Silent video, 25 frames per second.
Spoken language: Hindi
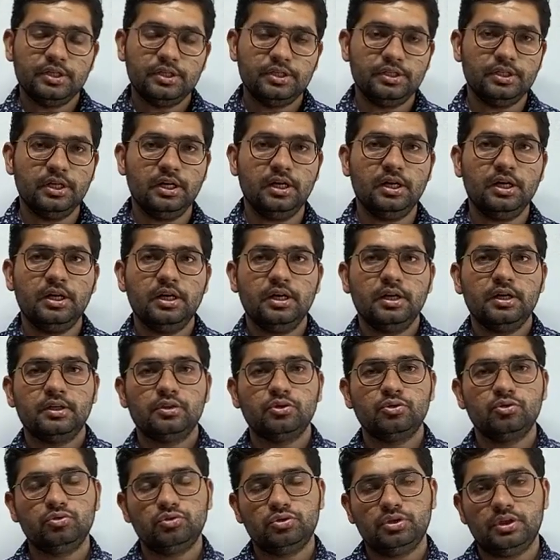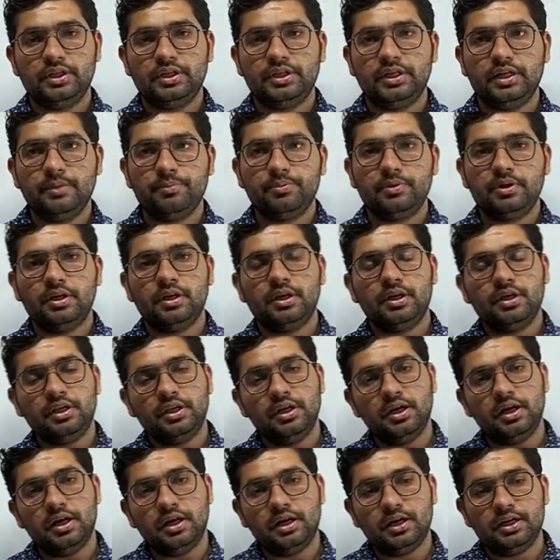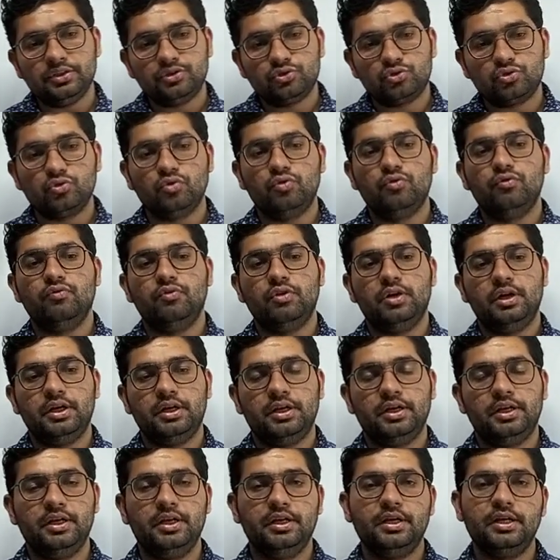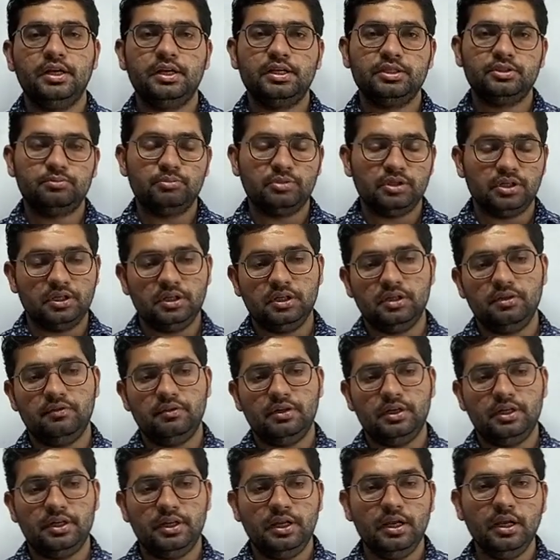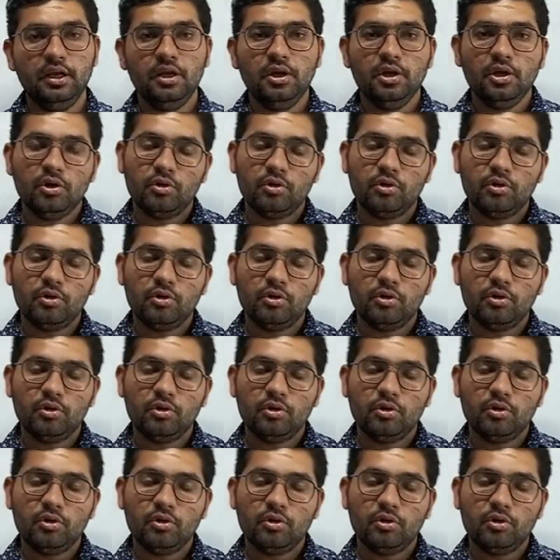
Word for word: या दूसरा टाइप कहेगा कि आज सोमवार है या आज मंगलवार है